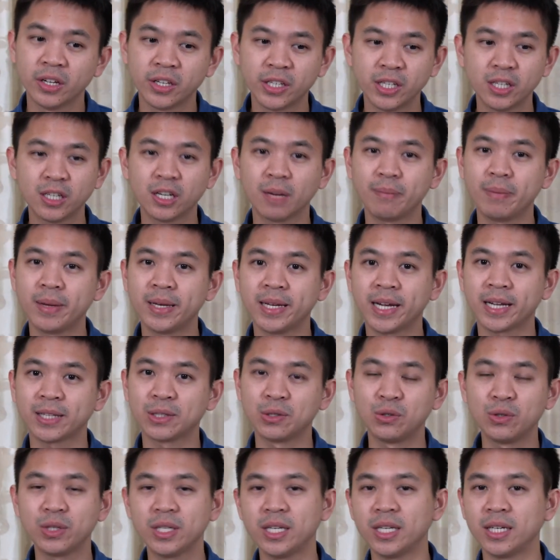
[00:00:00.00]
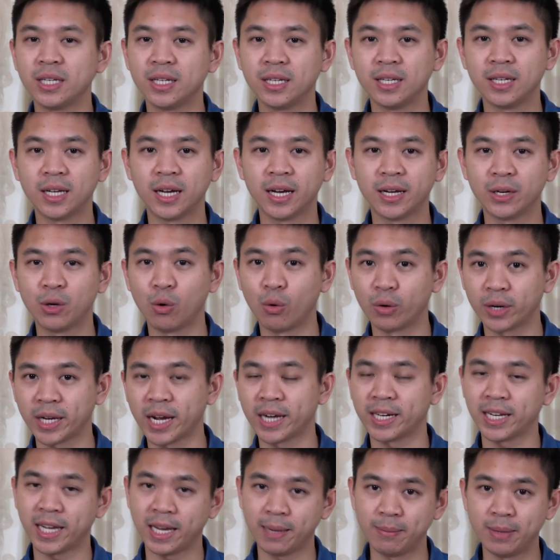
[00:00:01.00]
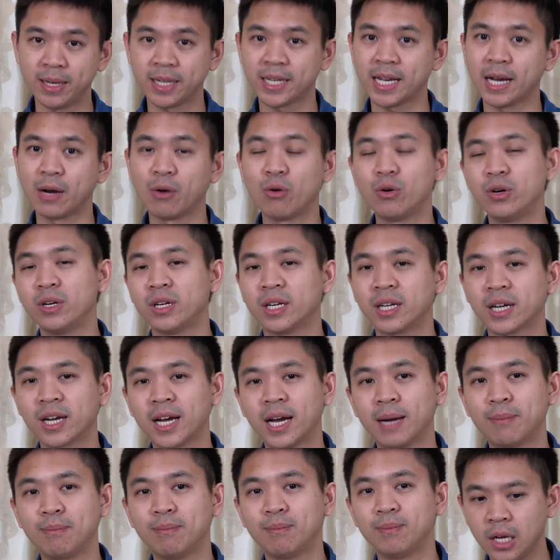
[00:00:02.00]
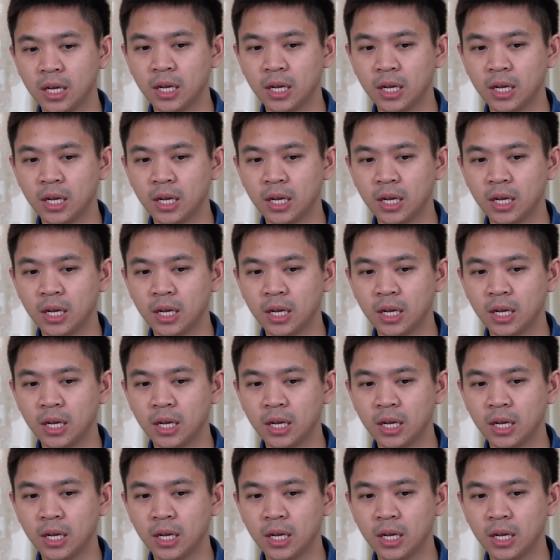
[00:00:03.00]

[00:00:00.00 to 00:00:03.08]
ซึ่งก็เป็นนักธุรกิจโด่งดังในอเมริกาคนหนึ่งนะครับ